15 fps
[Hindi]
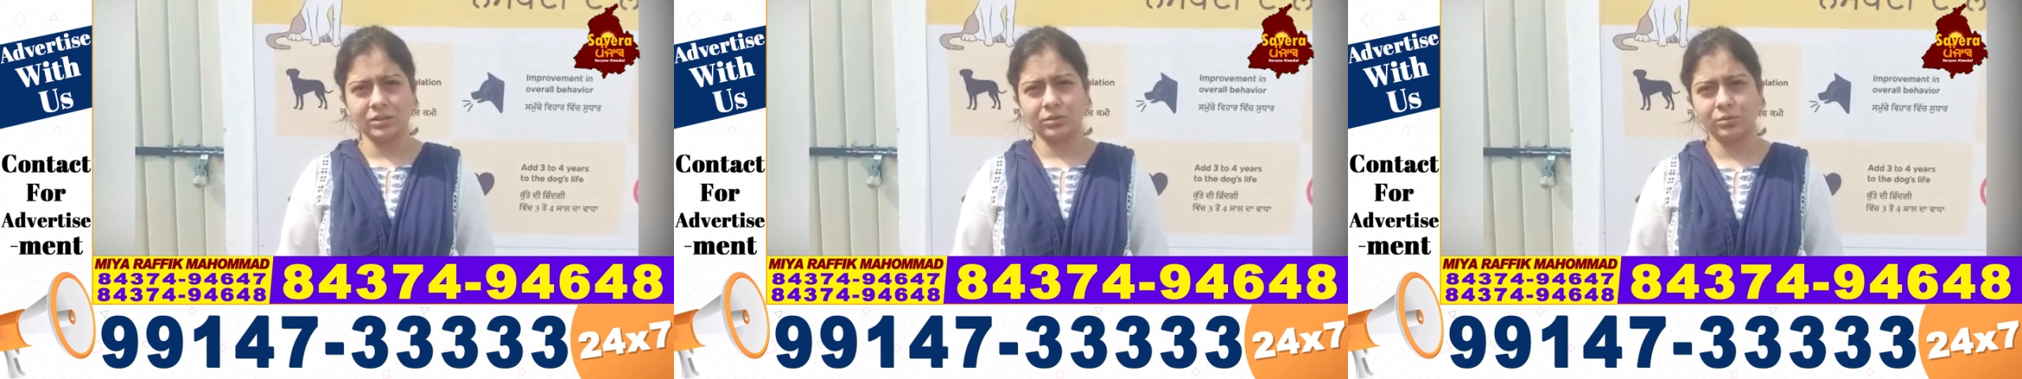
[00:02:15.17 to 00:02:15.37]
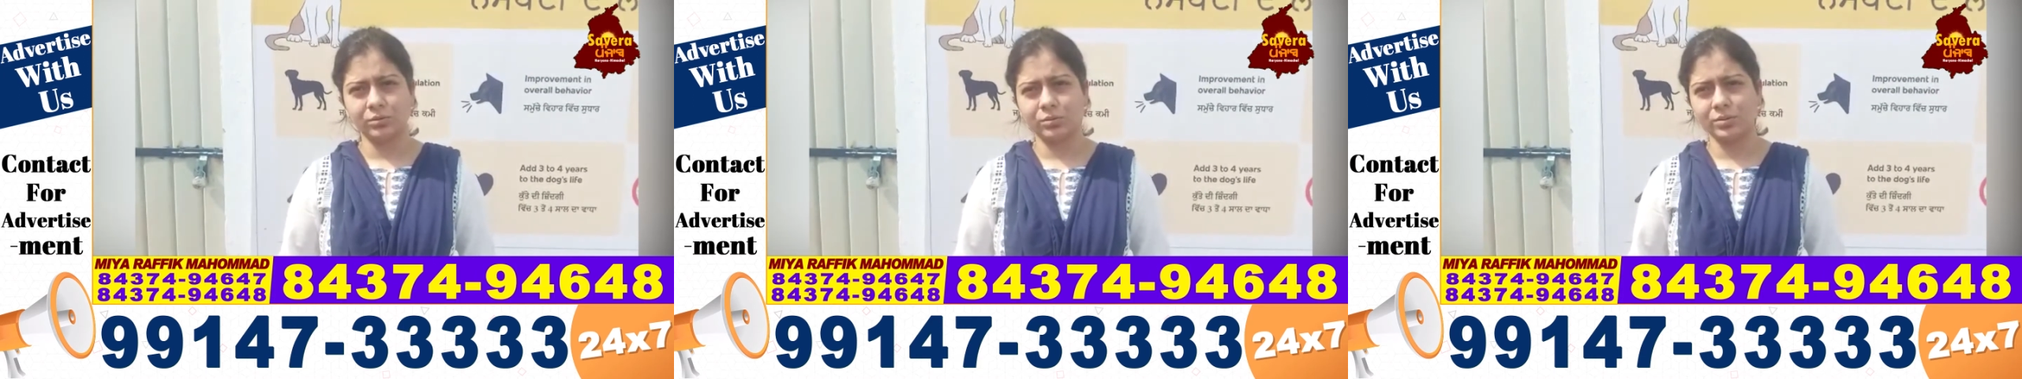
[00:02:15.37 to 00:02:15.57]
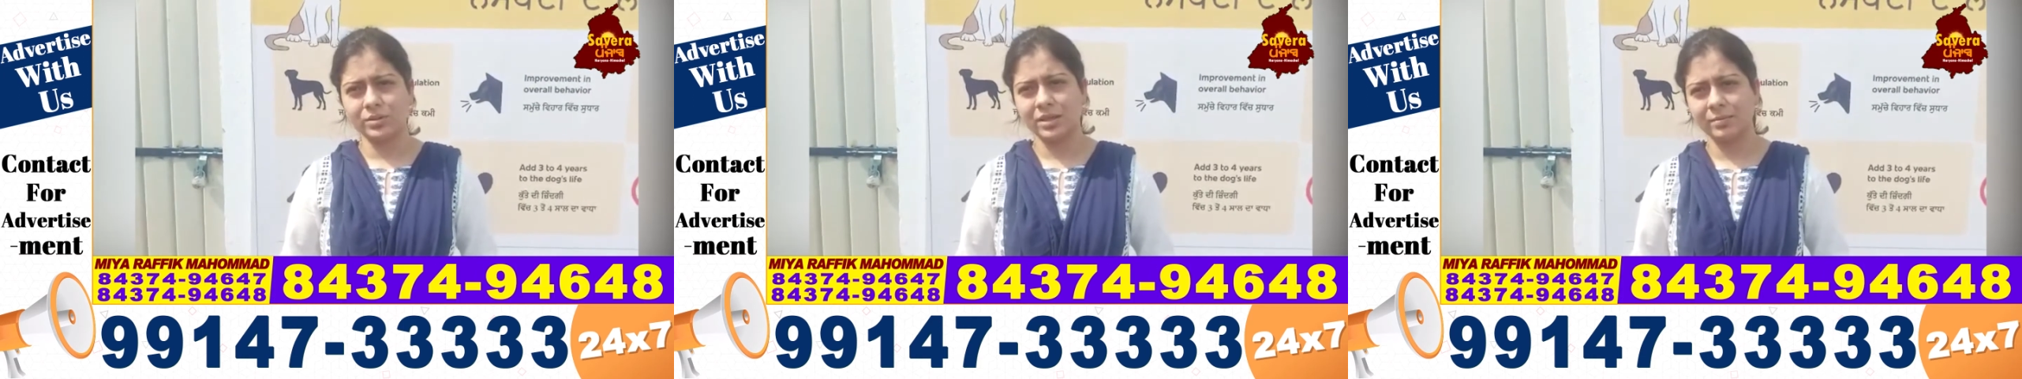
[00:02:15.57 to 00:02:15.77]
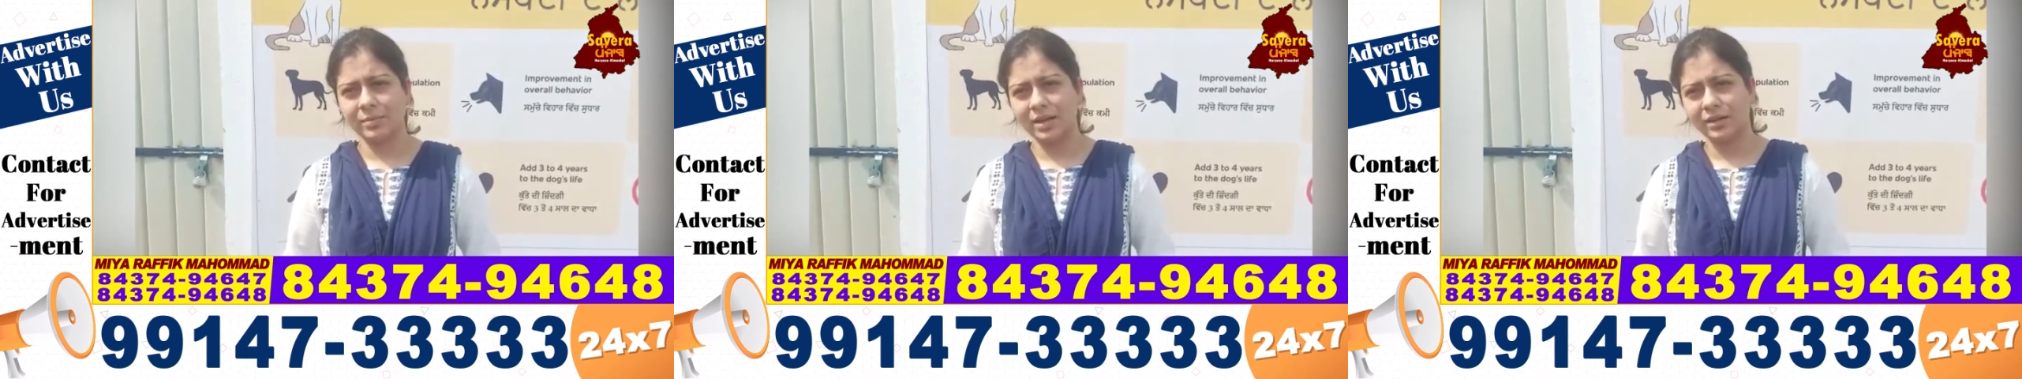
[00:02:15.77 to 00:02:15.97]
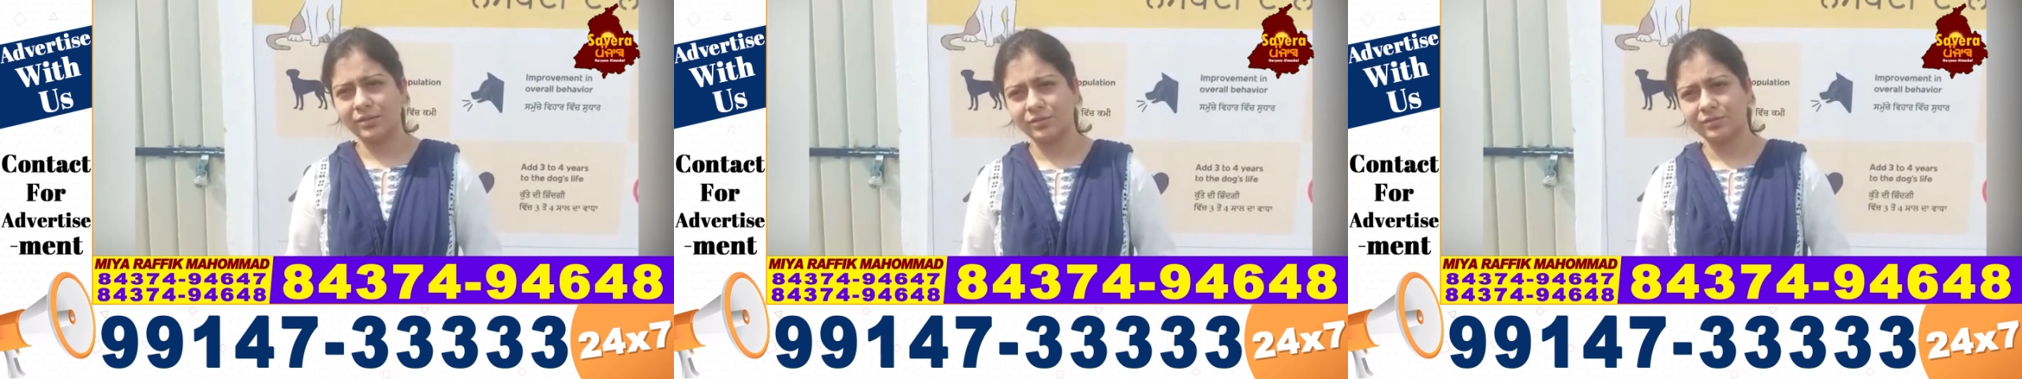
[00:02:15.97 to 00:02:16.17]
तो रोज़
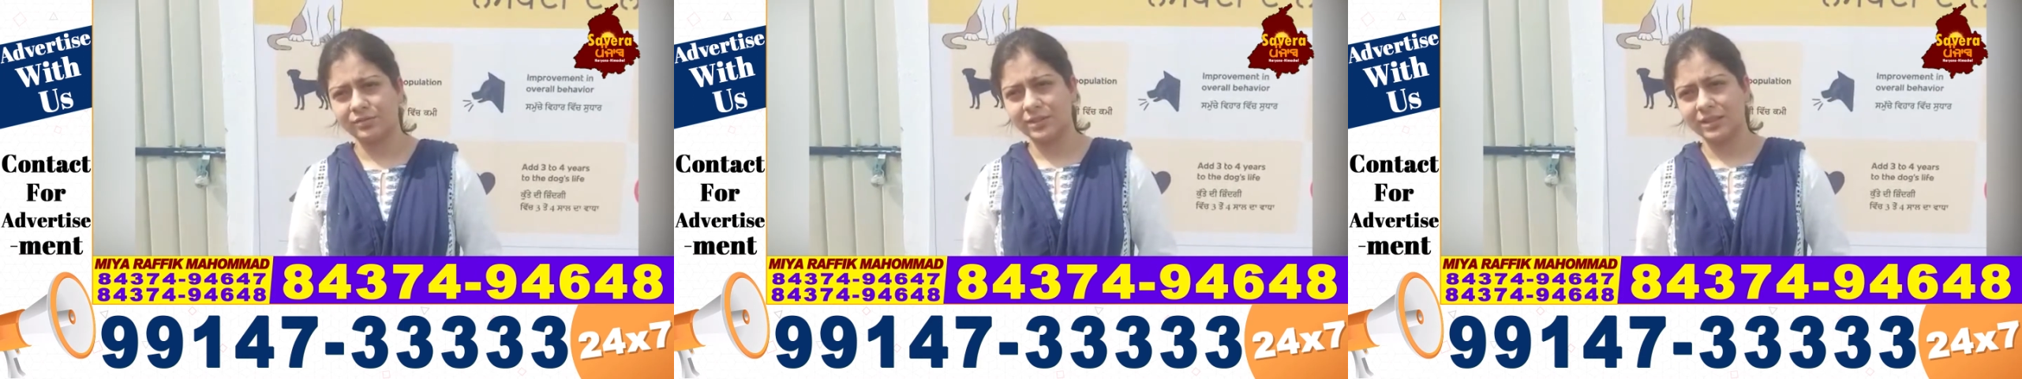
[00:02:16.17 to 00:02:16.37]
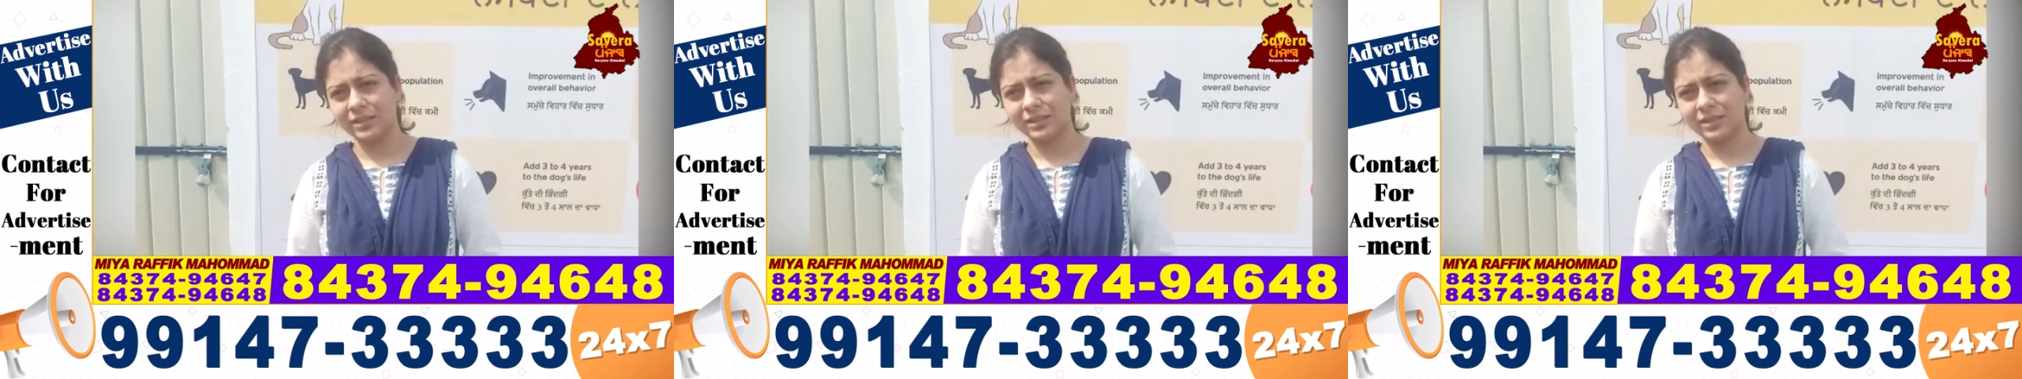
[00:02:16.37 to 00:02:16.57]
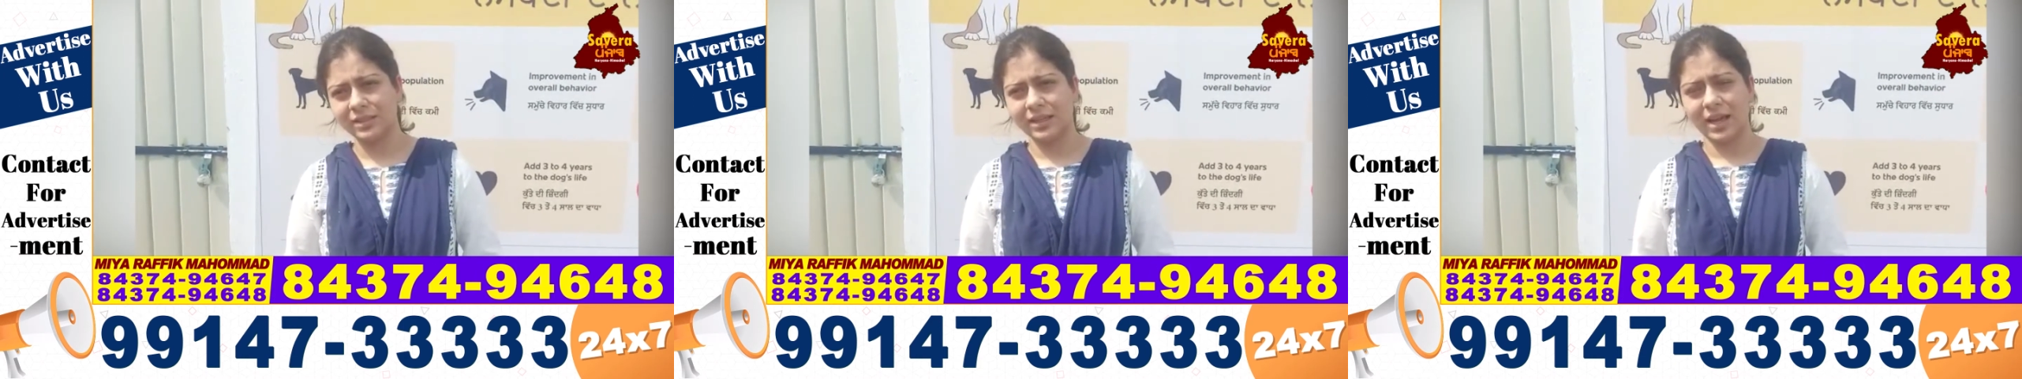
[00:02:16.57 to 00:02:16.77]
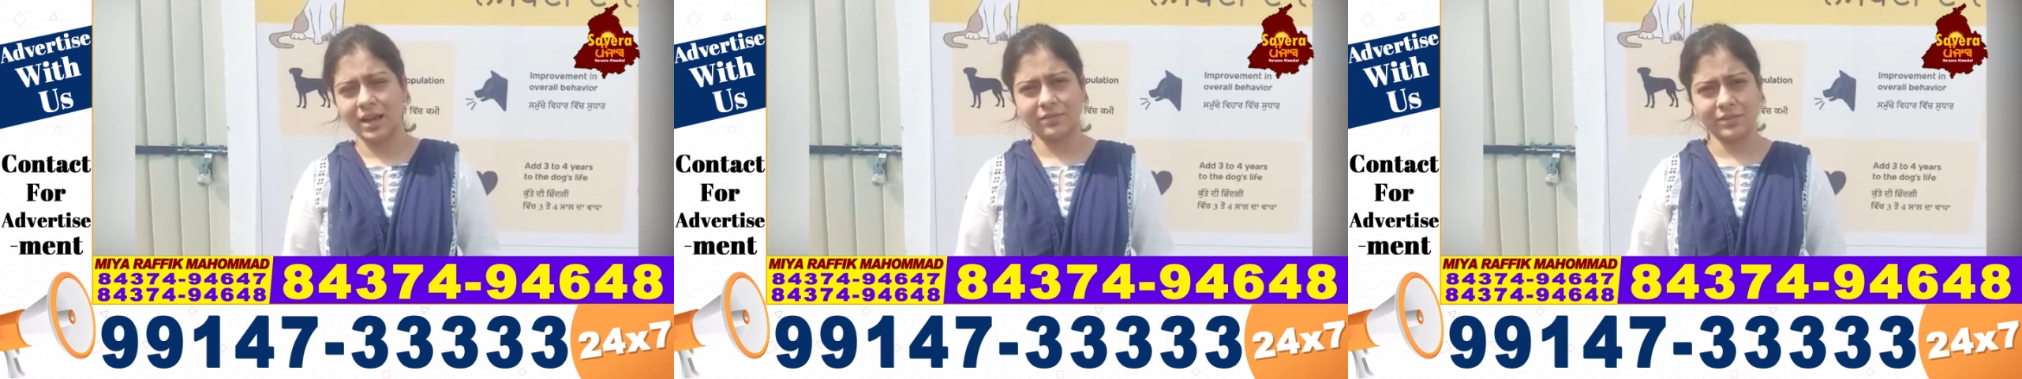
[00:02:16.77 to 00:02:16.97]
हमारे 15 की